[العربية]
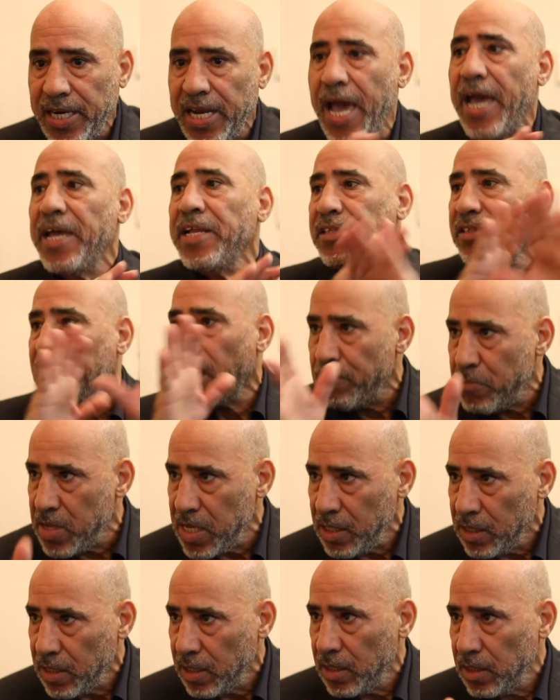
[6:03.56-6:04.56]
لا
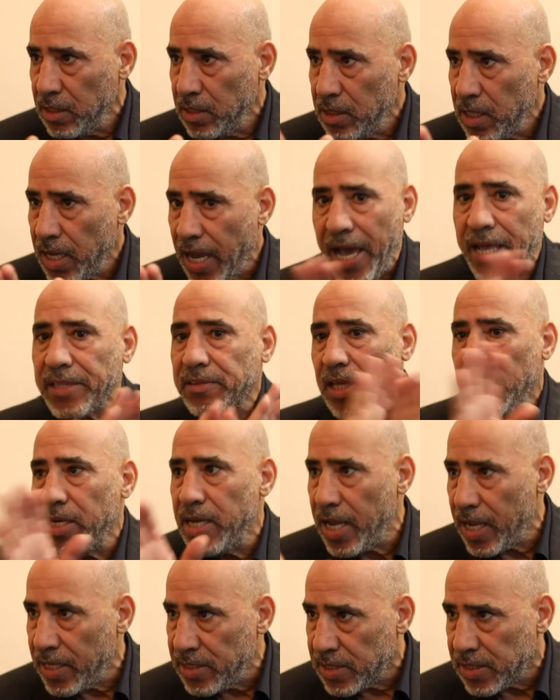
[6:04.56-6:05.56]
انتمي حتى
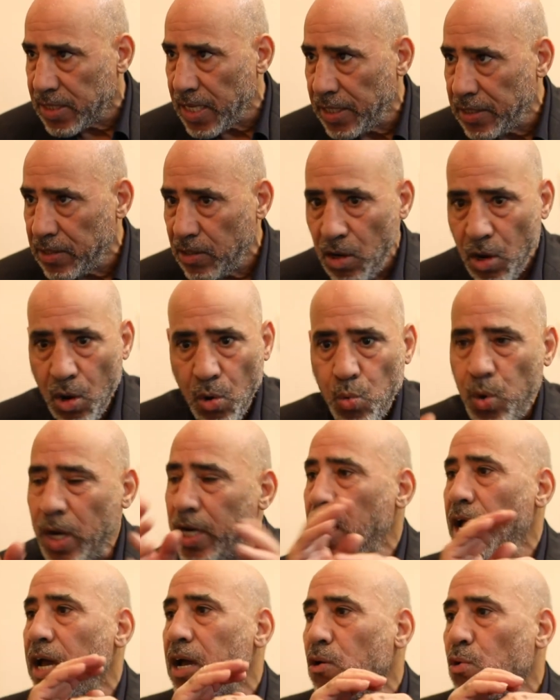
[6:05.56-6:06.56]
لانسان
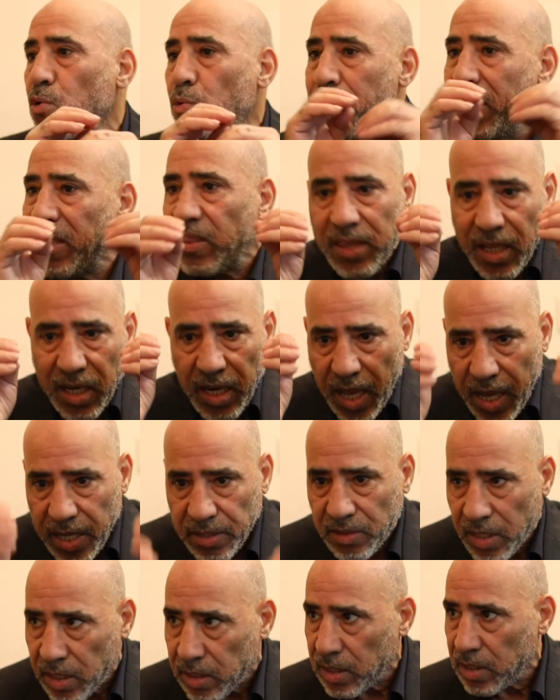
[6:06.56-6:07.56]
ولا امثل
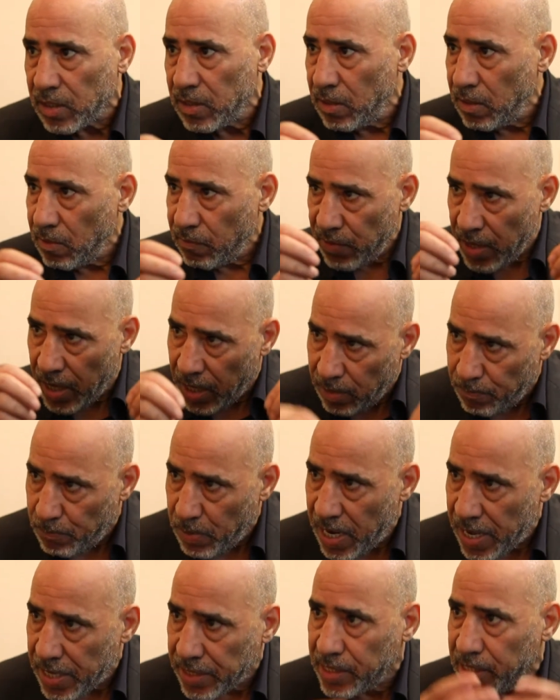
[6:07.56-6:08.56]
خطر في
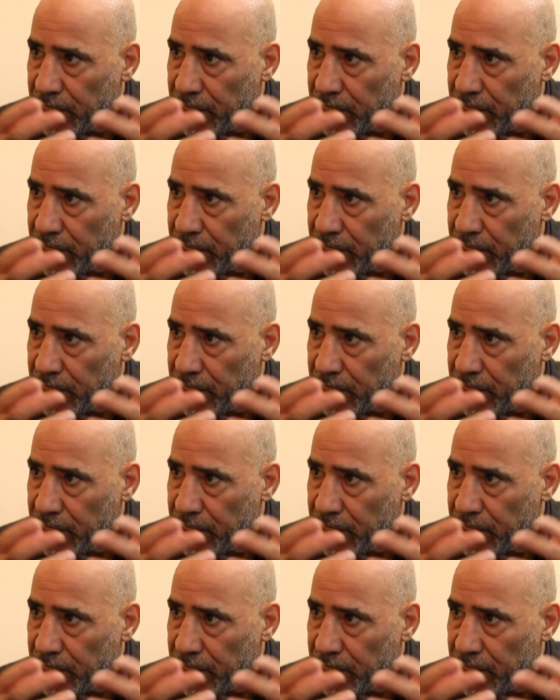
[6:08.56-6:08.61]
هالبلاد